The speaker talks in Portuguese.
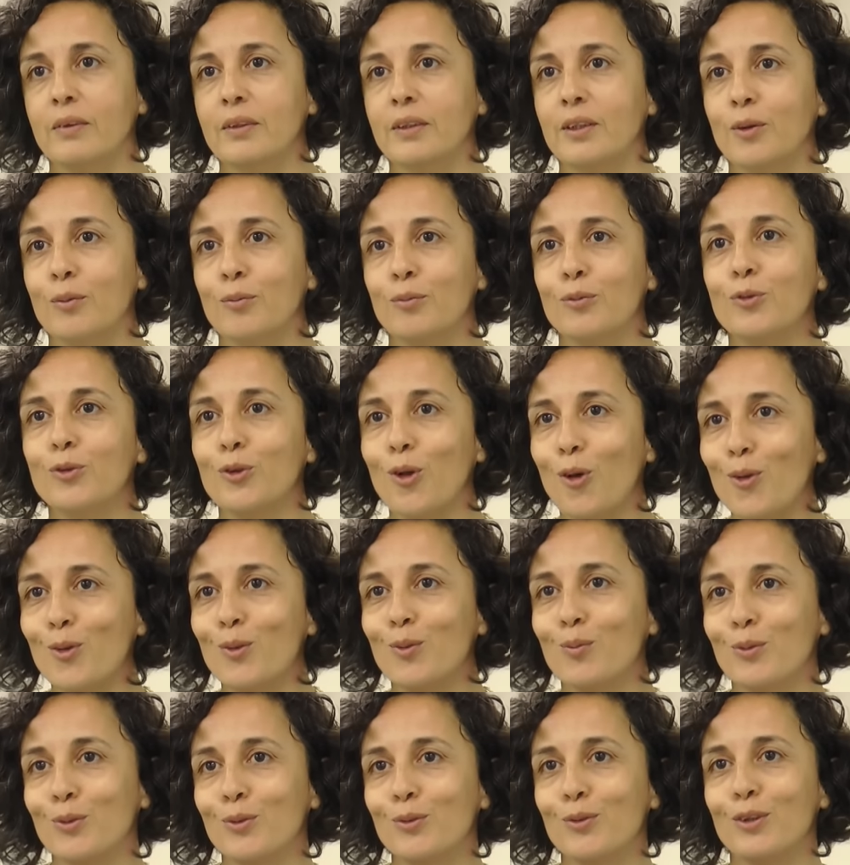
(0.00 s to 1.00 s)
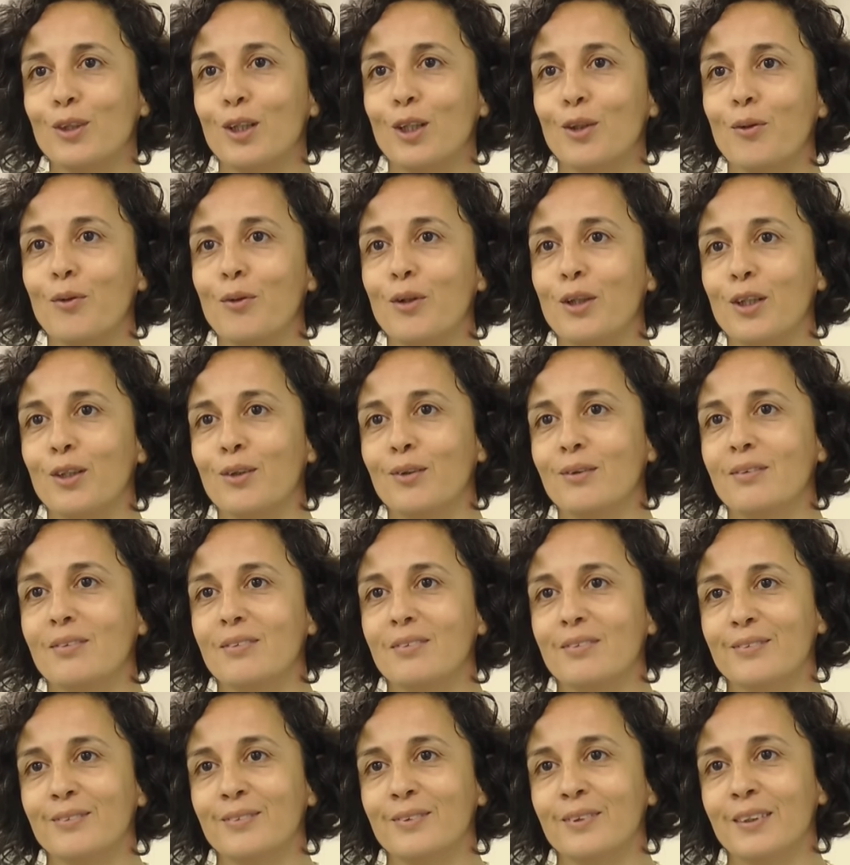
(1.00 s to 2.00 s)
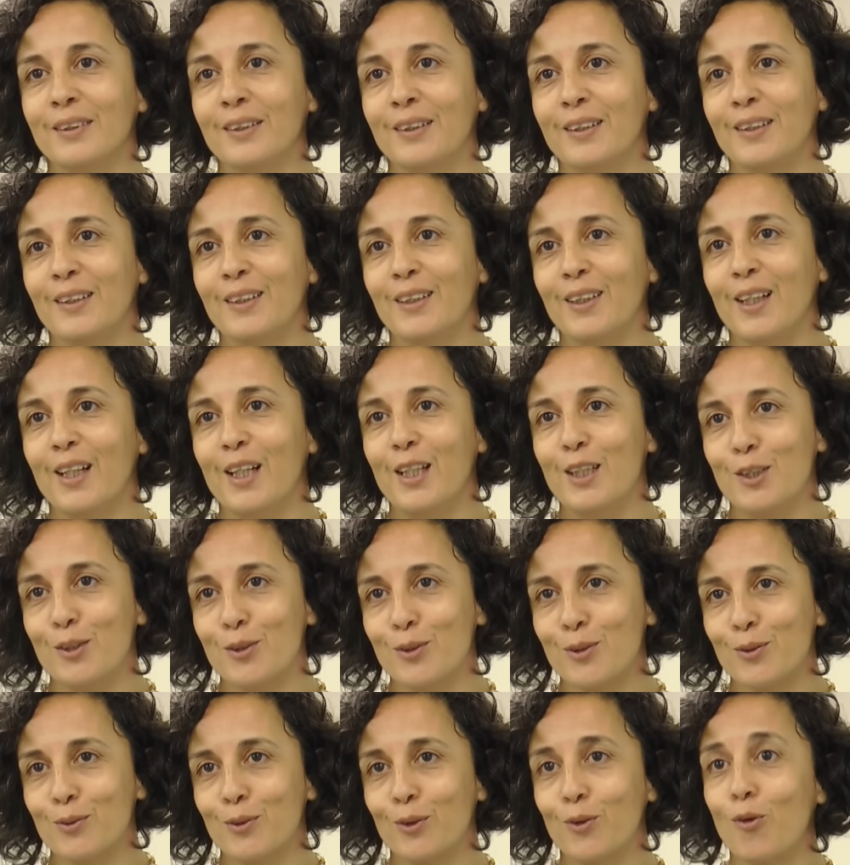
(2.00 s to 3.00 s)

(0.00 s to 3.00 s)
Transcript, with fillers: Então, todo mundo está correndo risco.